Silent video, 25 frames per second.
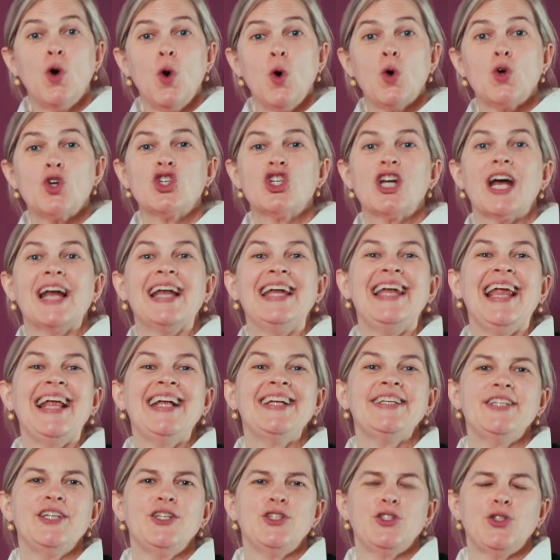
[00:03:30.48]
gauche,
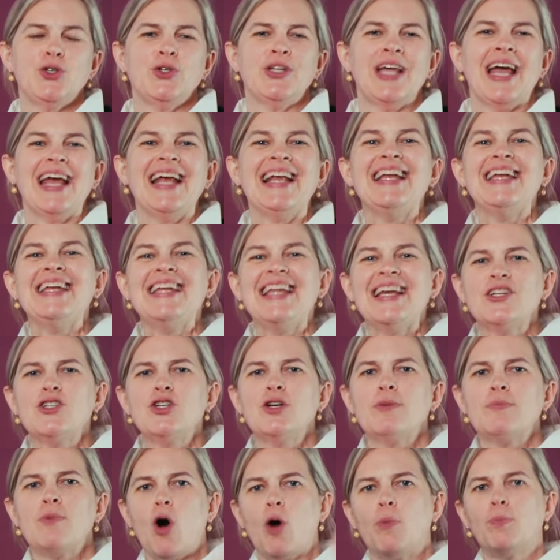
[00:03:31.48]
l'altitude est
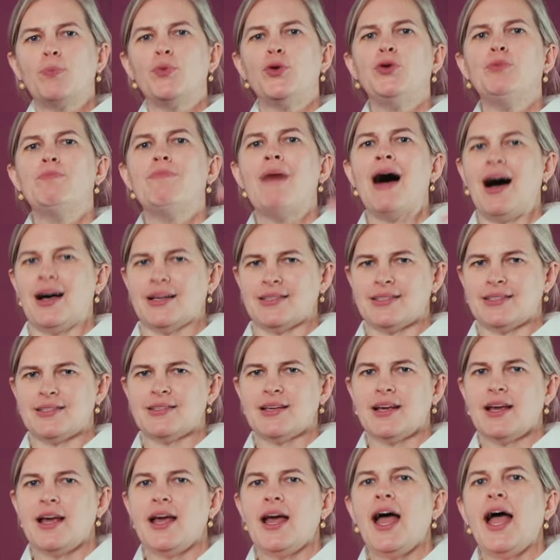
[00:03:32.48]
légèrement plus basse
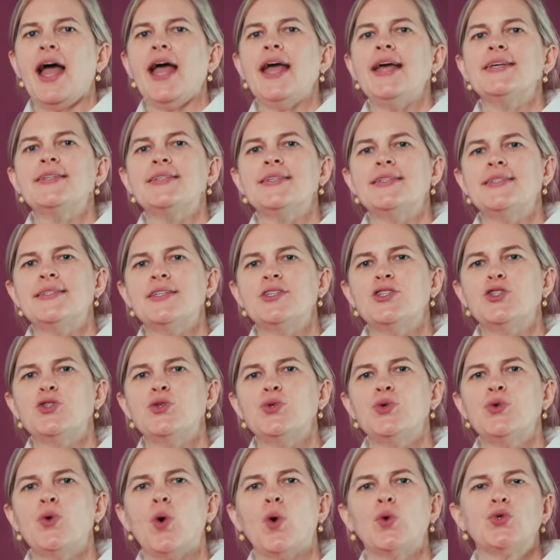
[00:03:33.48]
et se
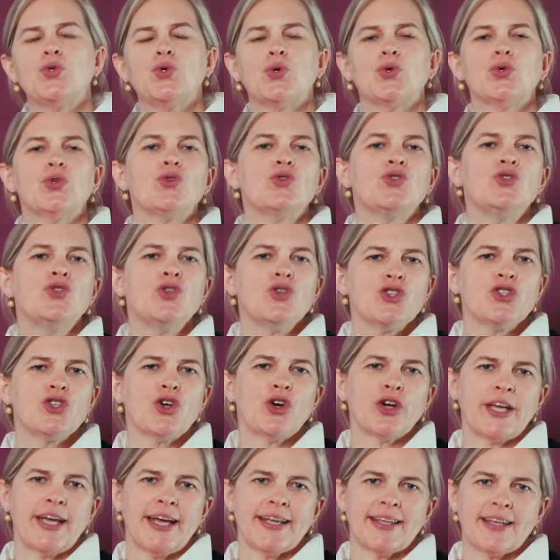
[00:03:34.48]
situe autour de
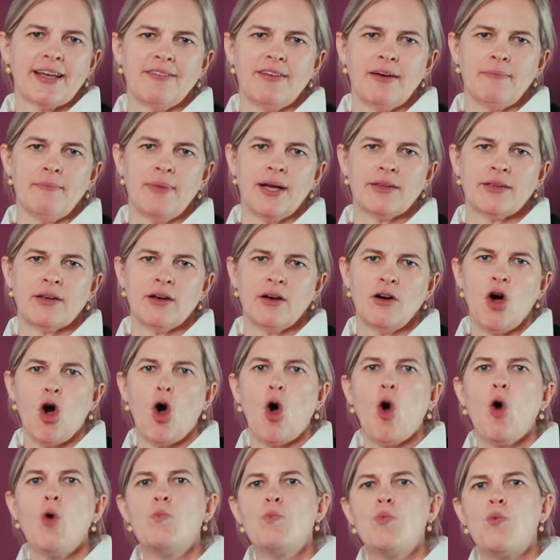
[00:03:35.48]
280 mètres
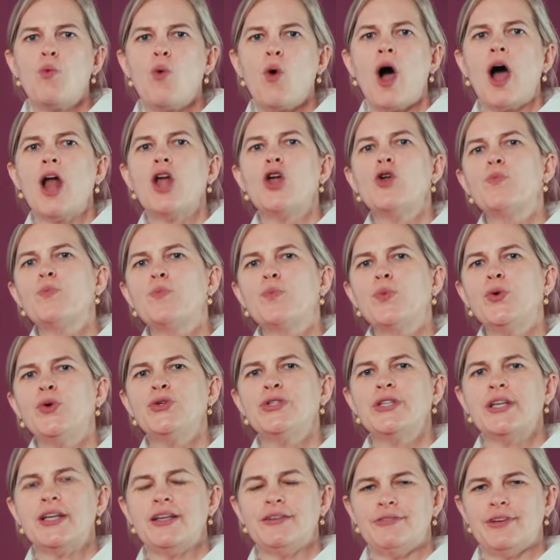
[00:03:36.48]
au point le
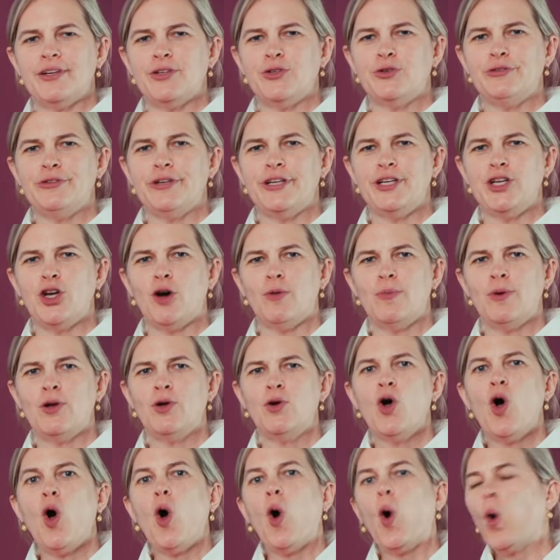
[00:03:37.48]
plus élevé du
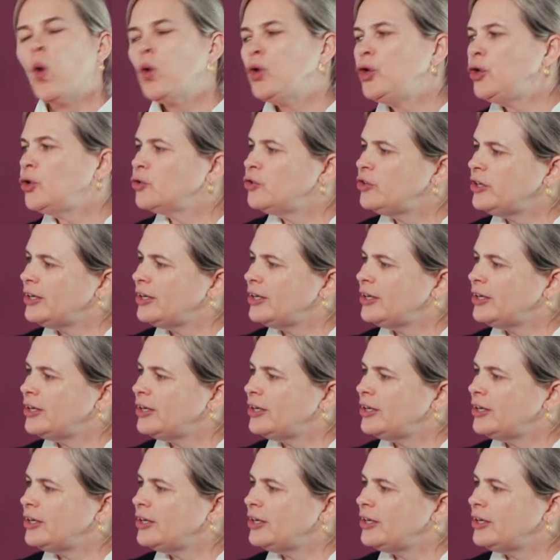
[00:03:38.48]
vignoble, au lieu